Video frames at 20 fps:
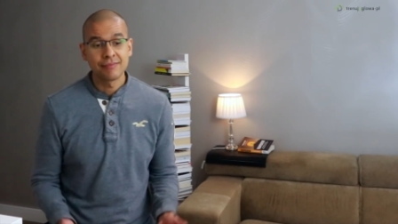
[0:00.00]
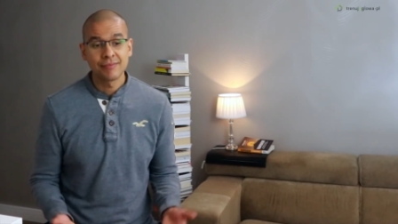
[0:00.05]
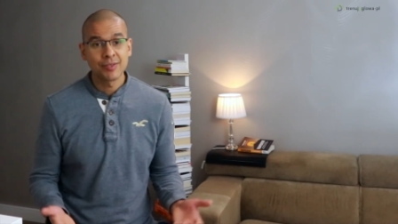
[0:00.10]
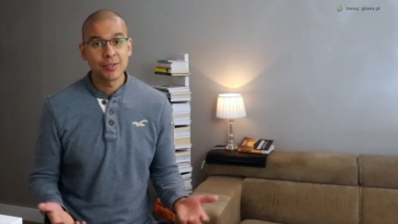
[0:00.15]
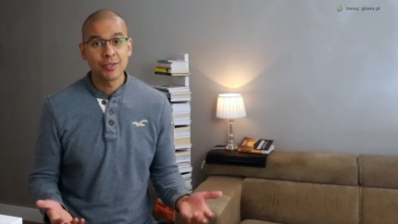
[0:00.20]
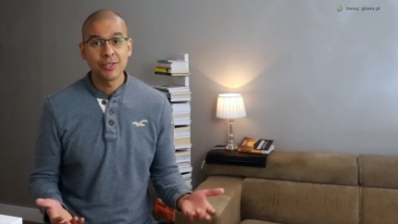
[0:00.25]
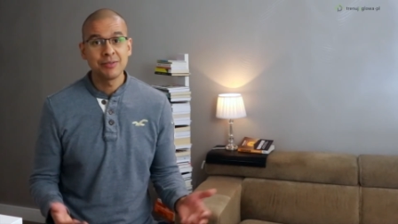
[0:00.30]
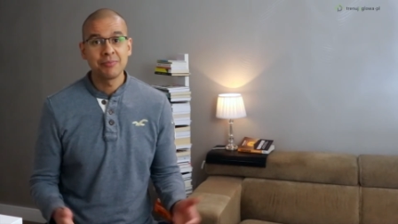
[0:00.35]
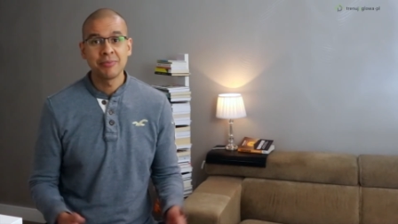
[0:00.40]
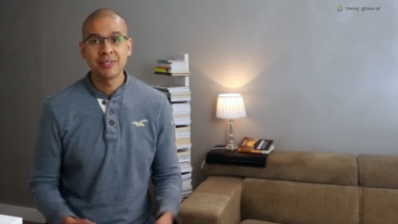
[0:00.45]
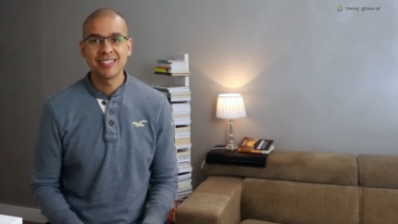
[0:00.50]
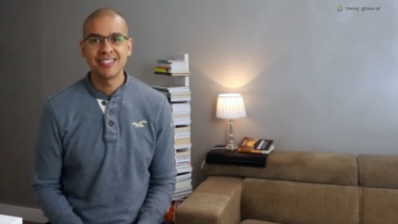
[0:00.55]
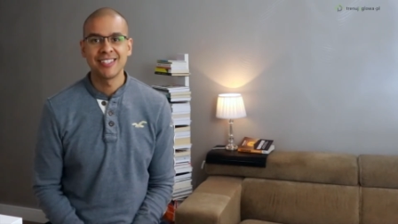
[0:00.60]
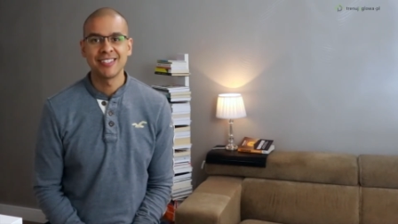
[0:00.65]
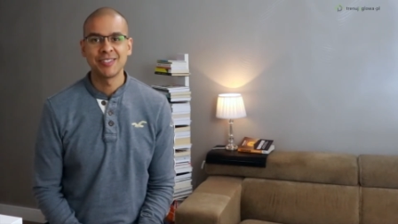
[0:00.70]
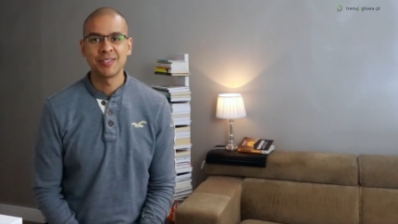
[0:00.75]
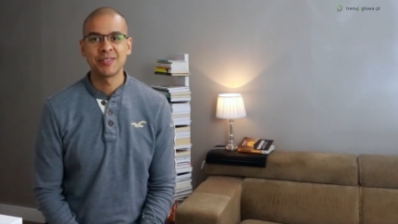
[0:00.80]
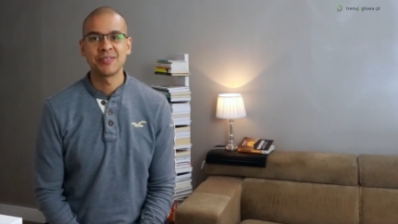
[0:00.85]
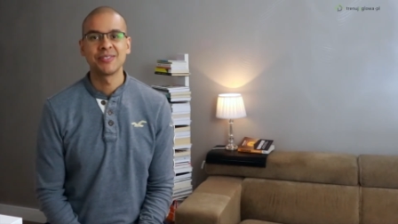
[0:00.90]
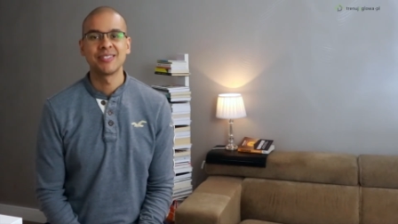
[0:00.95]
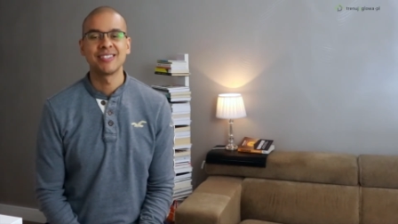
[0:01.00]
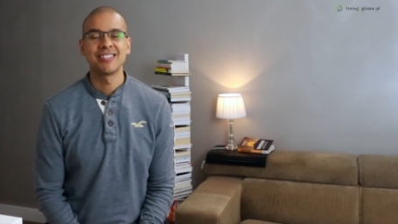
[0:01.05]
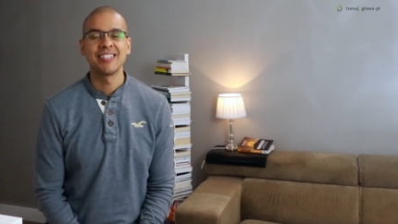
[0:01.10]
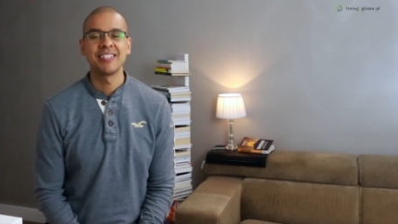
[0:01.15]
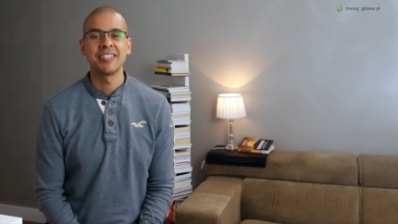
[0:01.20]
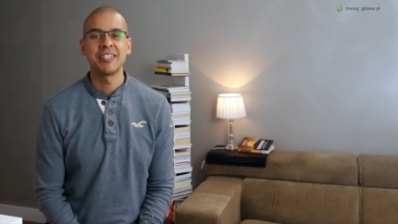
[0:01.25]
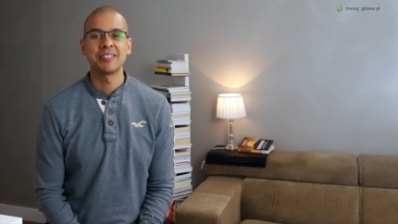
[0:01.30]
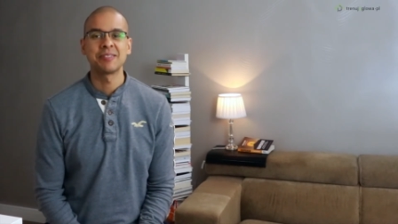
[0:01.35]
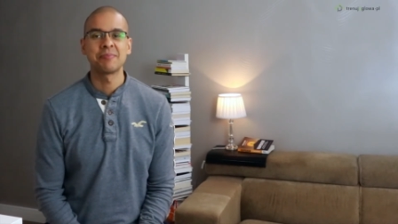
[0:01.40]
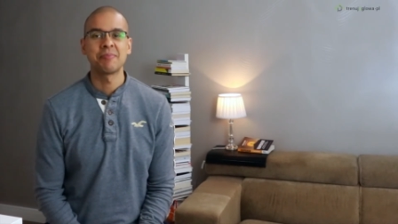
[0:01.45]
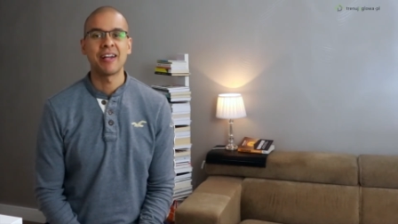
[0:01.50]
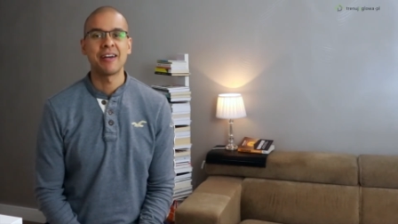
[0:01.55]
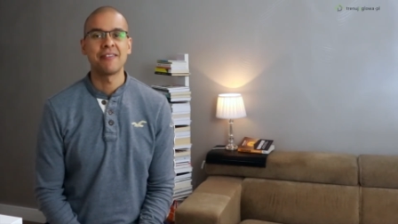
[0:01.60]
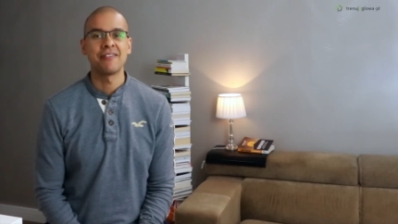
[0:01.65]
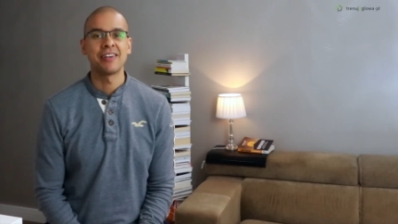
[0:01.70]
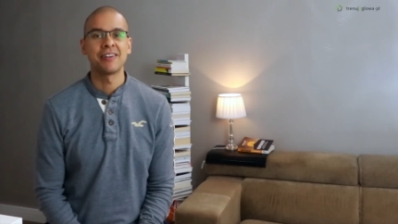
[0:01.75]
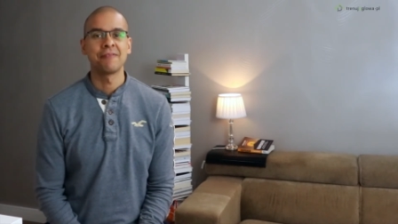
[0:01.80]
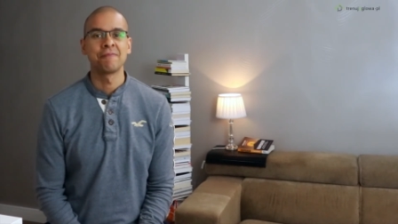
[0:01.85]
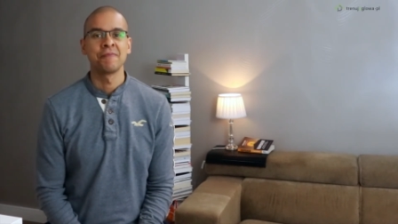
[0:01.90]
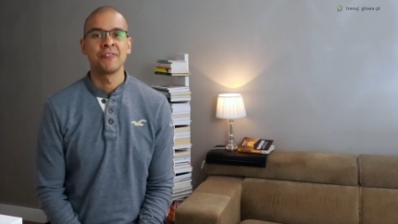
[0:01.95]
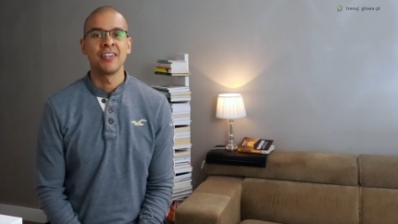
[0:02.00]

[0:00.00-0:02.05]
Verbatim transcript: To jest bezdyskusyjna sprawa.